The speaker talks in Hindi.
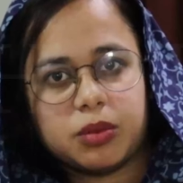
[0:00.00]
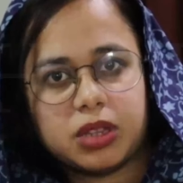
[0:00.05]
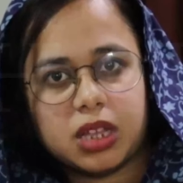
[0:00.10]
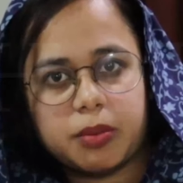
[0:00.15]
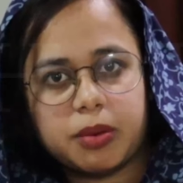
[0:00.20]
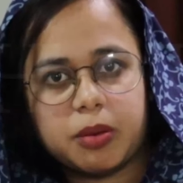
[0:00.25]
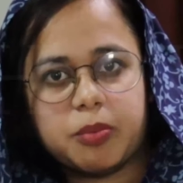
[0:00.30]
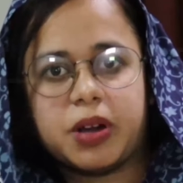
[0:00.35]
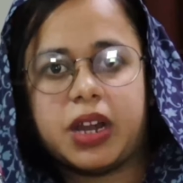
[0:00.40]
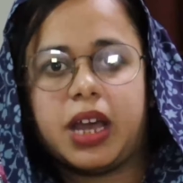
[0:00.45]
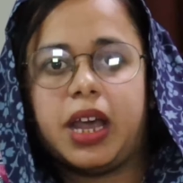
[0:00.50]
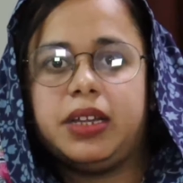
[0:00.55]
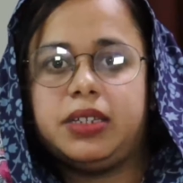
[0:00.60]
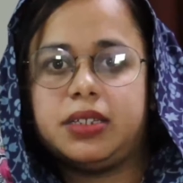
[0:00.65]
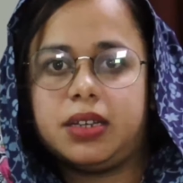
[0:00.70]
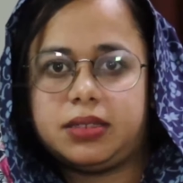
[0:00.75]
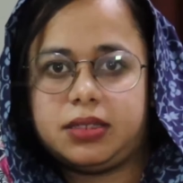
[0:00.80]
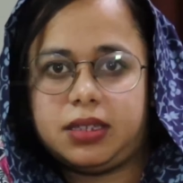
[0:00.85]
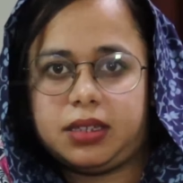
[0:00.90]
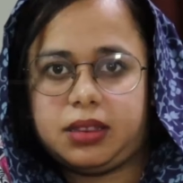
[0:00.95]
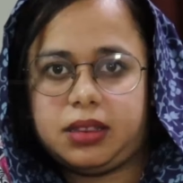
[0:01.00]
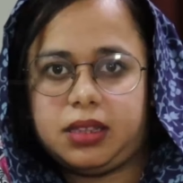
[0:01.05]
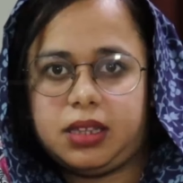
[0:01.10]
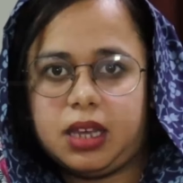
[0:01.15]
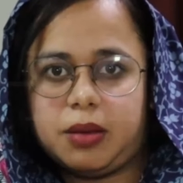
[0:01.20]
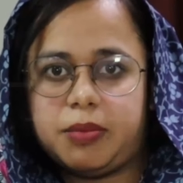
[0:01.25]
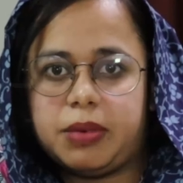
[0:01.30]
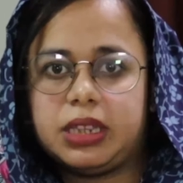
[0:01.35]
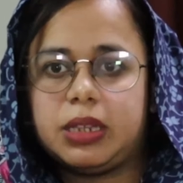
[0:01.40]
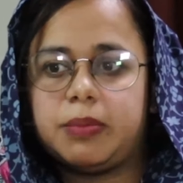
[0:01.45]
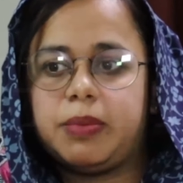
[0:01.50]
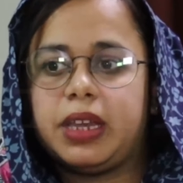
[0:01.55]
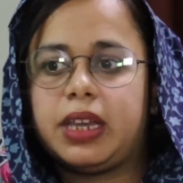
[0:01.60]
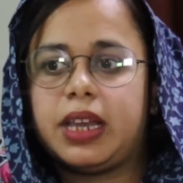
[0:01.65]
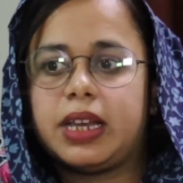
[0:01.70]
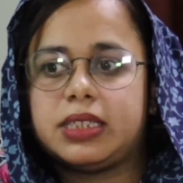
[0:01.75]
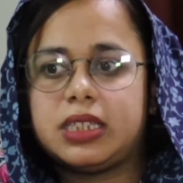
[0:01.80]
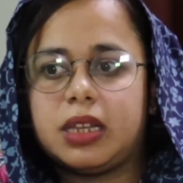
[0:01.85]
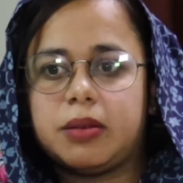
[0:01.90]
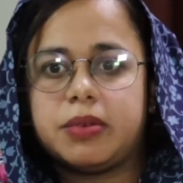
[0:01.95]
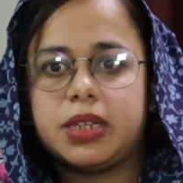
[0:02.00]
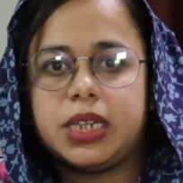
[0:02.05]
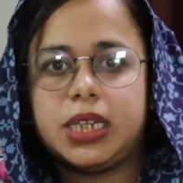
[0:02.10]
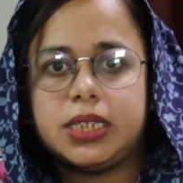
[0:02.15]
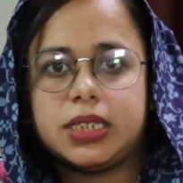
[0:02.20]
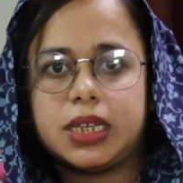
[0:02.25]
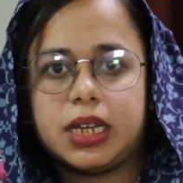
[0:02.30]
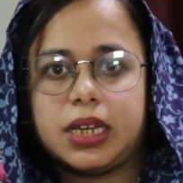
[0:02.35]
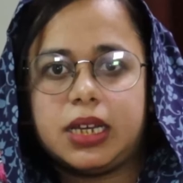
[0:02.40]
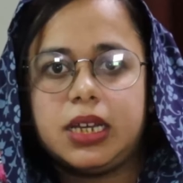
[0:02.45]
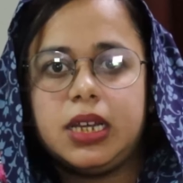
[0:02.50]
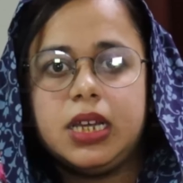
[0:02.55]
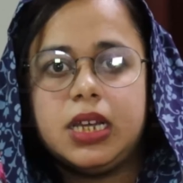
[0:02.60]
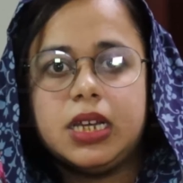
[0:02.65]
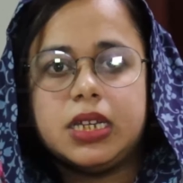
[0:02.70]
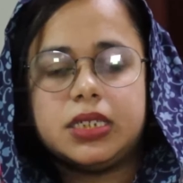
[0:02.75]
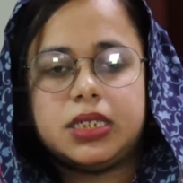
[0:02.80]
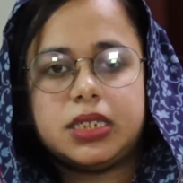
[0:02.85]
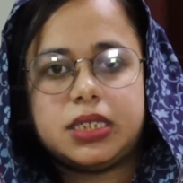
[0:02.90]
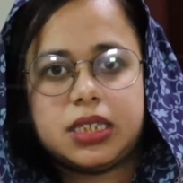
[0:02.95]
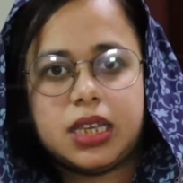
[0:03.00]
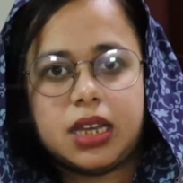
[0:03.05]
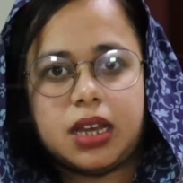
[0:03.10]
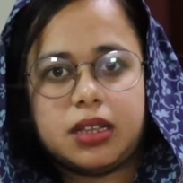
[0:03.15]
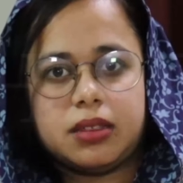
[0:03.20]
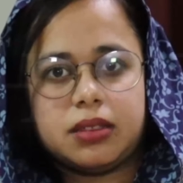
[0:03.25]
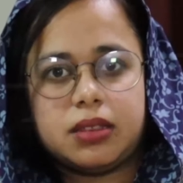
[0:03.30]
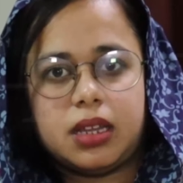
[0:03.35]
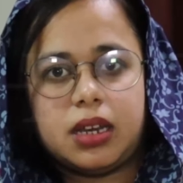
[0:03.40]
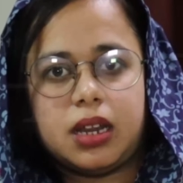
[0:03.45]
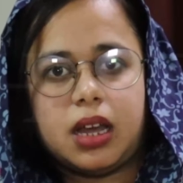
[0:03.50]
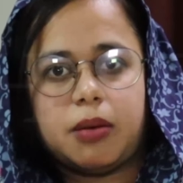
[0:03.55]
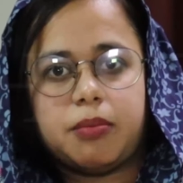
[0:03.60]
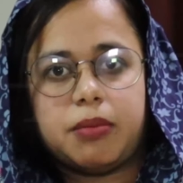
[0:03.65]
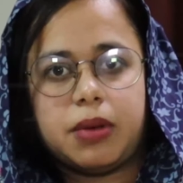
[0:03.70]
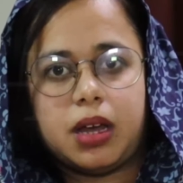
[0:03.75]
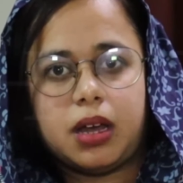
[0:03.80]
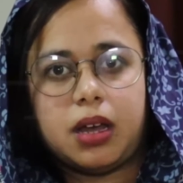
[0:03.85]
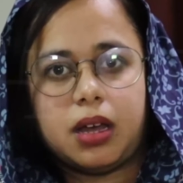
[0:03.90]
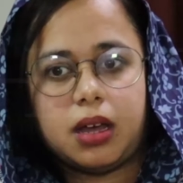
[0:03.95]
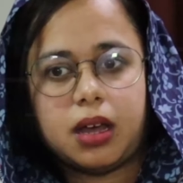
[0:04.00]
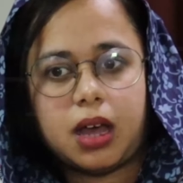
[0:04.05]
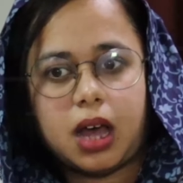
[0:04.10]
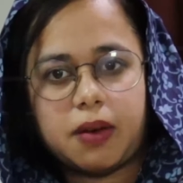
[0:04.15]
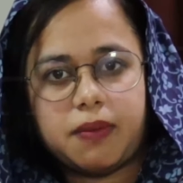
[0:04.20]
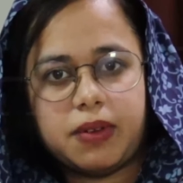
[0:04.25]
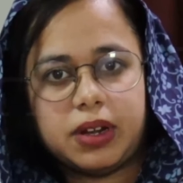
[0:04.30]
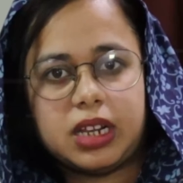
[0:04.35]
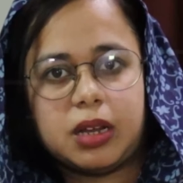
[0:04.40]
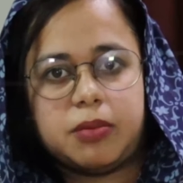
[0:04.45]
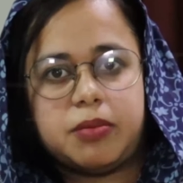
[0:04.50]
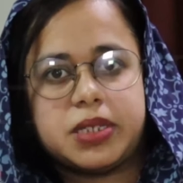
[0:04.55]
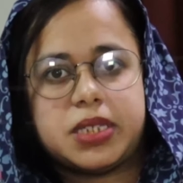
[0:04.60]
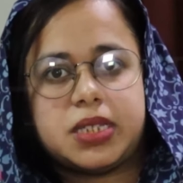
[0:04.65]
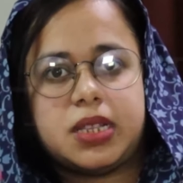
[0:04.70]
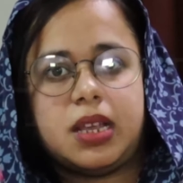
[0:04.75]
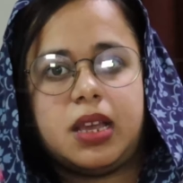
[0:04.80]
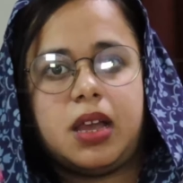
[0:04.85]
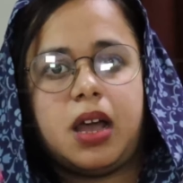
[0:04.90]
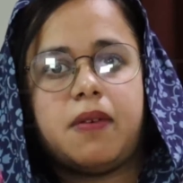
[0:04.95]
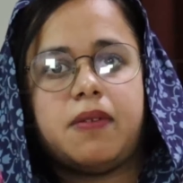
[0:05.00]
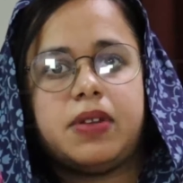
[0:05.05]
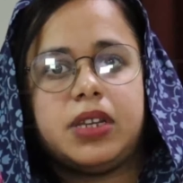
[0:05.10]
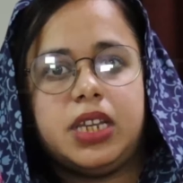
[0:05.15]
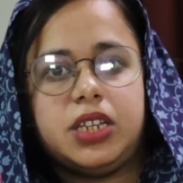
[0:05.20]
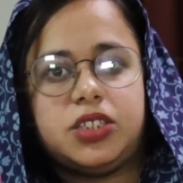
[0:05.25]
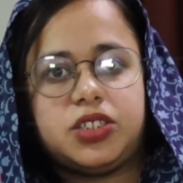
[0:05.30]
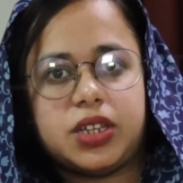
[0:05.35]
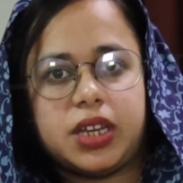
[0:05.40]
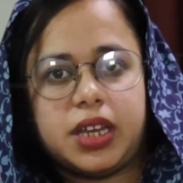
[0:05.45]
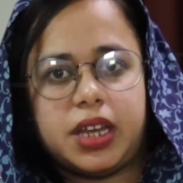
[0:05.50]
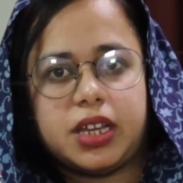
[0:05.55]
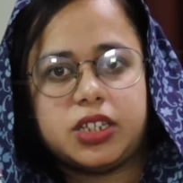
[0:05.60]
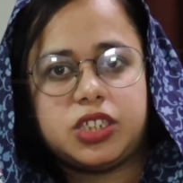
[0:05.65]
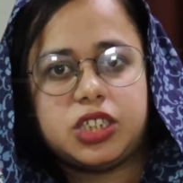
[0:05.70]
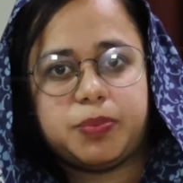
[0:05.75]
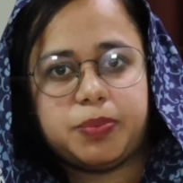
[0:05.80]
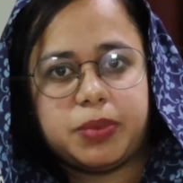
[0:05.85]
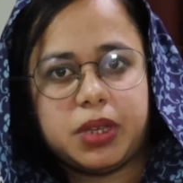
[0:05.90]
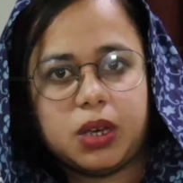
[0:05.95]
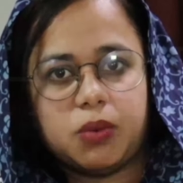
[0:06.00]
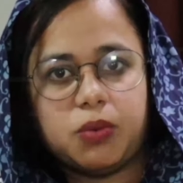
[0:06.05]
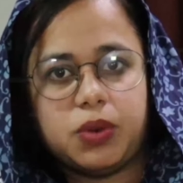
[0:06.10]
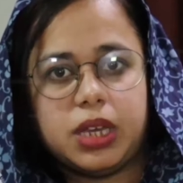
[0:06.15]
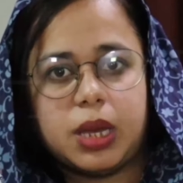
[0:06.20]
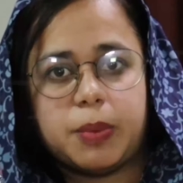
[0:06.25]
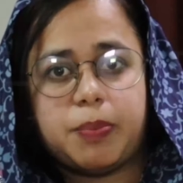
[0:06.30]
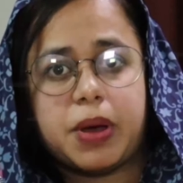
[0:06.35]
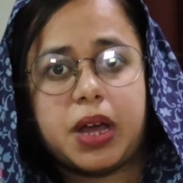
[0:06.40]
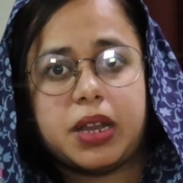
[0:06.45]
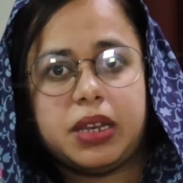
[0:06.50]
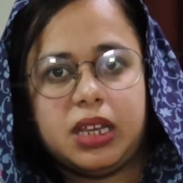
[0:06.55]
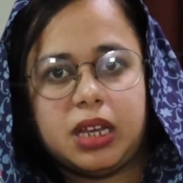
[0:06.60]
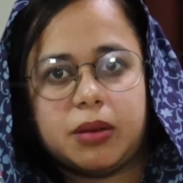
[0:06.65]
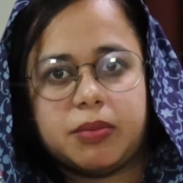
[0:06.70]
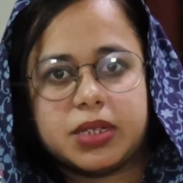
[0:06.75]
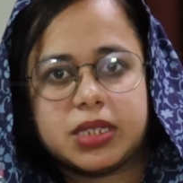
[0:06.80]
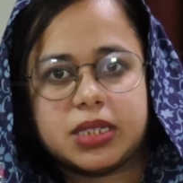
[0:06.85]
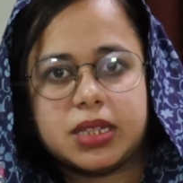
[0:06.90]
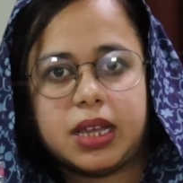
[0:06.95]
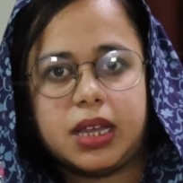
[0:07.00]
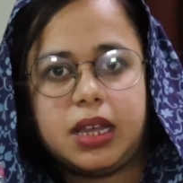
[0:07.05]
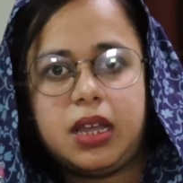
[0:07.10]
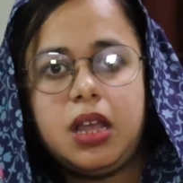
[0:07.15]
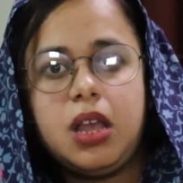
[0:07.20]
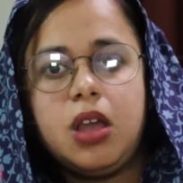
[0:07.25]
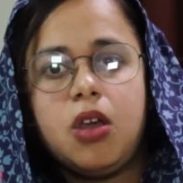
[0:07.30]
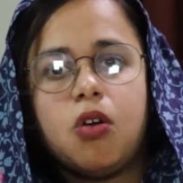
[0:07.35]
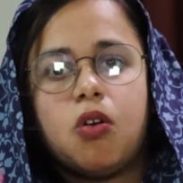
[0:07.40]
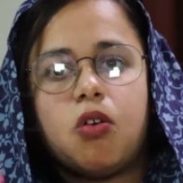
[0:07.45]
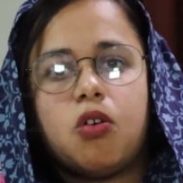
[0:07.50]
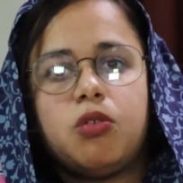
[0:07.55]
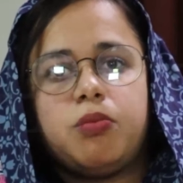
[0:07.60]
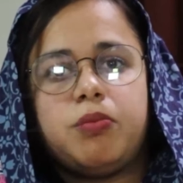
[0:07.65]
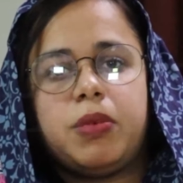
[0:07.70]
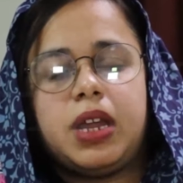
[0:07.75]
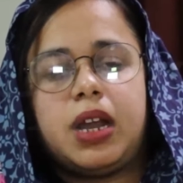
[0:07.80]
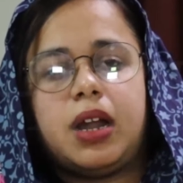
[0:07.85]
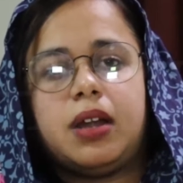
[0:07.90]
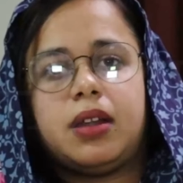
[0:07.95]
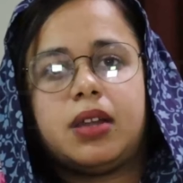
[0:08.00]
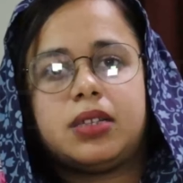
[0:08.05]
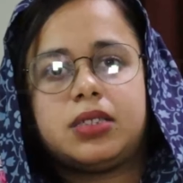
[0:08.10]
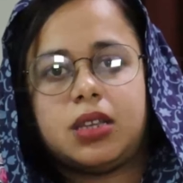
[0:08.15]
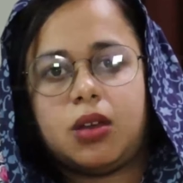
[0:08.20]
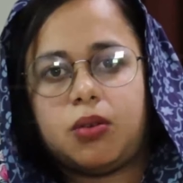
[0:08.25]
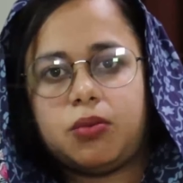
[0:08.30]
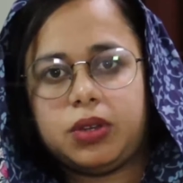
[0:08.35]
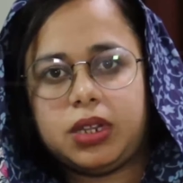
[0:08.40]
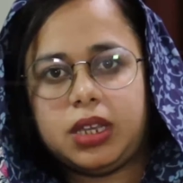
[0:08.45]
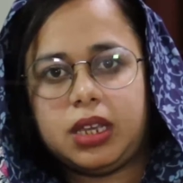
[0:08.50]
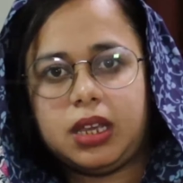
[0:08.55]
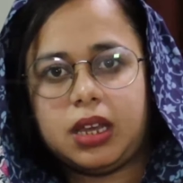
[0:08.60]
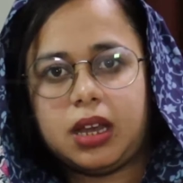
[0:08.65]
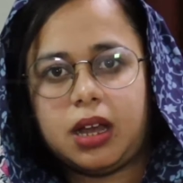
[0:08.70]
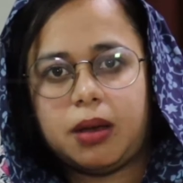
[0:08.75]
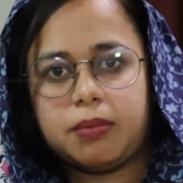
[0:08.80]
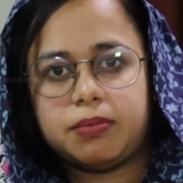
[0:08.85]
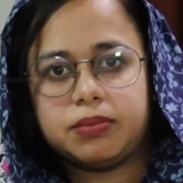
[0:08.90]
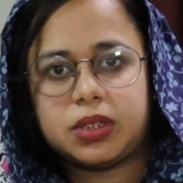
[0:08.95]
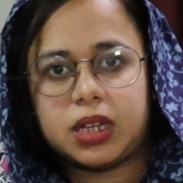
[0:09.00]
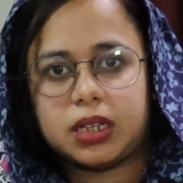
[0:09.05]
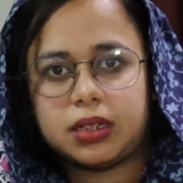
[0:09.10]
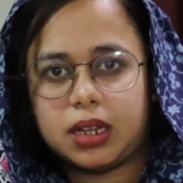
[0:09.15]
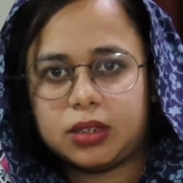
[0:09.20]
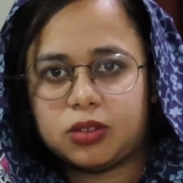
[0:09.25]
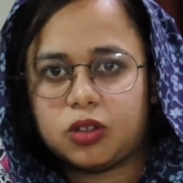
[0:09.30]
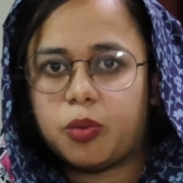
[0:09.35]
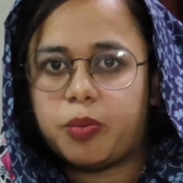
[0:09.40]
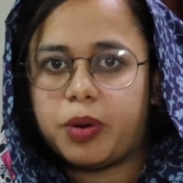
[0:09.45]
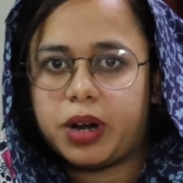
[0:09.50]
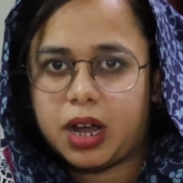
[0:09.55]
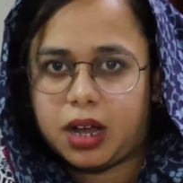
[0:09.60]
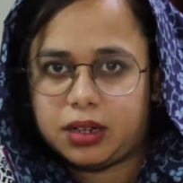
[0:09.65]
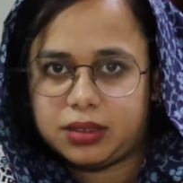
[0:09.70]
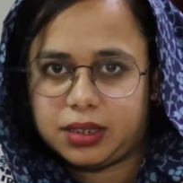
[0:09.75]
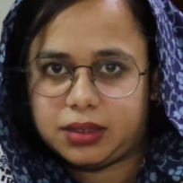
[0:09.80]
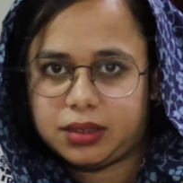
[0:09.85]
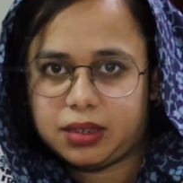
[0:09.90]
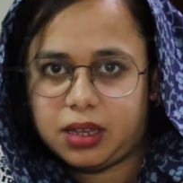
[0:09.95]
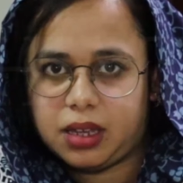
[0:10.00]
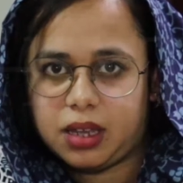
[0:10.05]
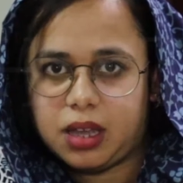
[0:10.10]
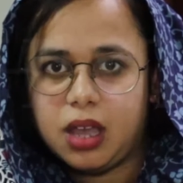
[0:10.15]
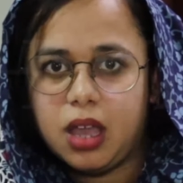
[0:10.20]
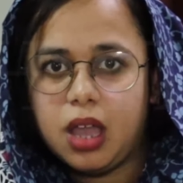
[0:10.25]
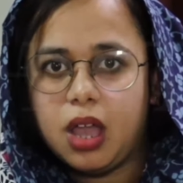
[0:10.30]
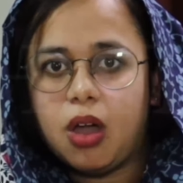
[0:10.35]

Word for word: के मुताबिक बढ़ाई जा सकती है मतलब एक ऐसा मरीज़ा है जिसके अंदर हम आ, आवल का मसला है आवल नीचे है चिपकी हुई है पानी का मसला है है उनमें अल्ट्रासाउंड की हम तादाद को बढ़ा देते हैं